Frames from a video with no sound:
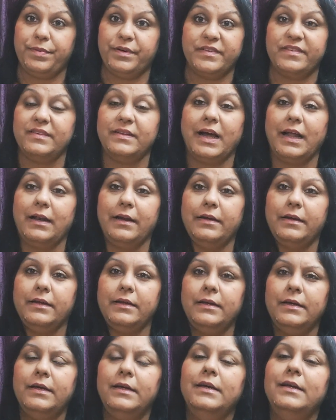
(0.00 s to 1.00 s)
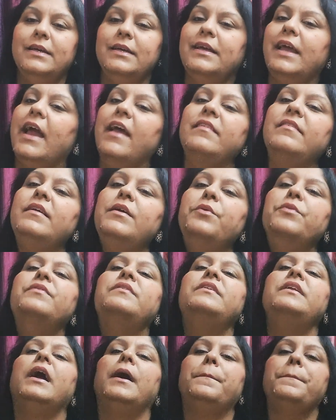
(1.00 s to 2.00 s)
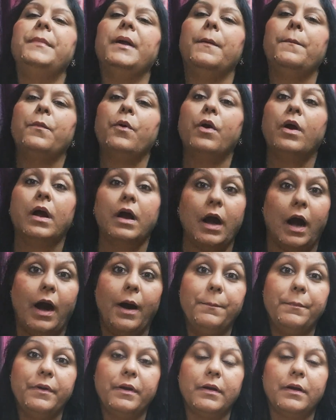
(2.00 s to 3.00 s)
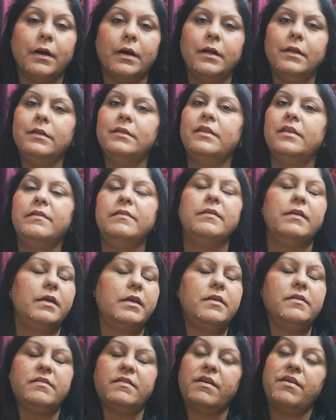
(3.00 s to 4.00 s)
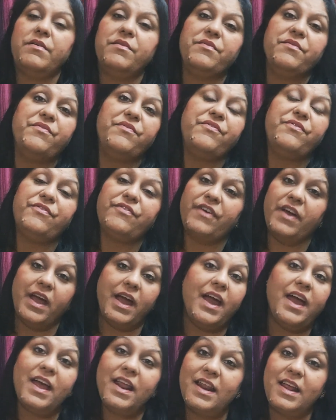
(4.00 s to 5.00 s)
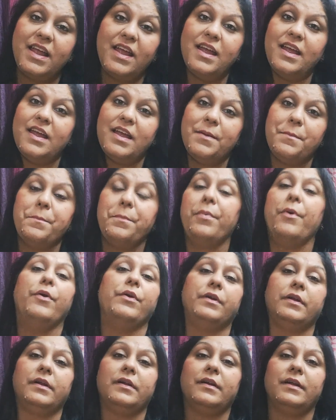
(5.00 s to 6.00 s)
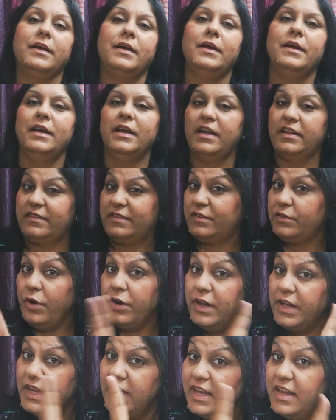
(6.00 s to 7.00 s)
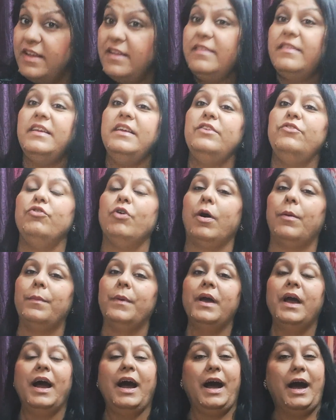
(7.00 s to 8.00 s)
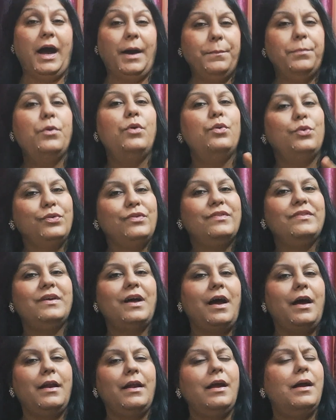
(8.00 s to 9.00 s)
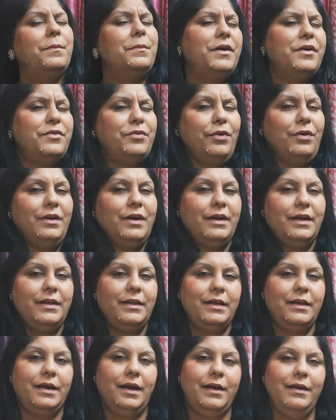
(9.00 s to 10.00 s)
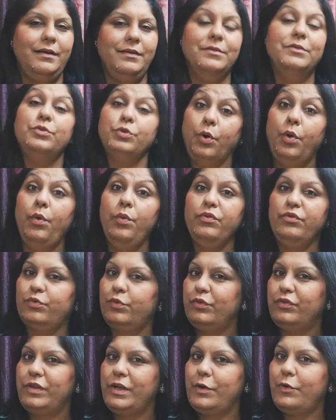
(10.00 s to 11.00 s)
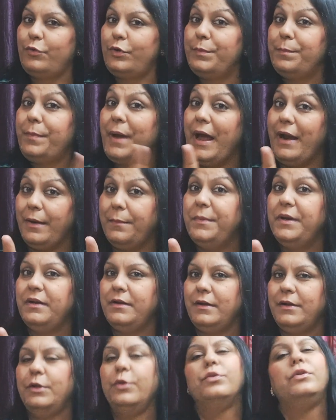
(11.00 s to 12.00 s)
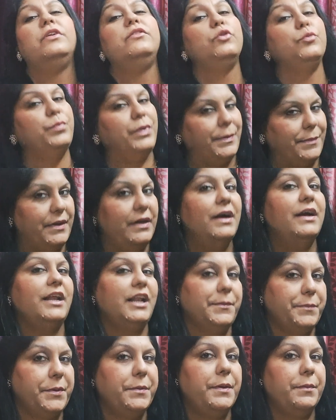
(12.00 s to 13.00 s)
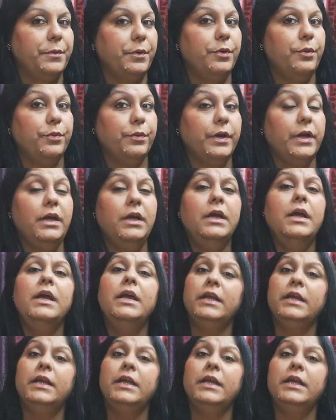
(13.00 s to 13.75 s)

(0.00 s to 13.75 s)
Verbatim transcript: पर्सनैलिटी कैसे उसने अपने आप को काम रखा दिस इज़ वेरी इंपॉर्टेंट इट्स नॉट अ इजी जॉब आपको गुस्सा आ रहा है आप कंट्रोल करके दिखाएं दो उस गुस्से का कोई पैरामीटर नहीं होता जो बेबिका के लिए भी मैं बोलूंगी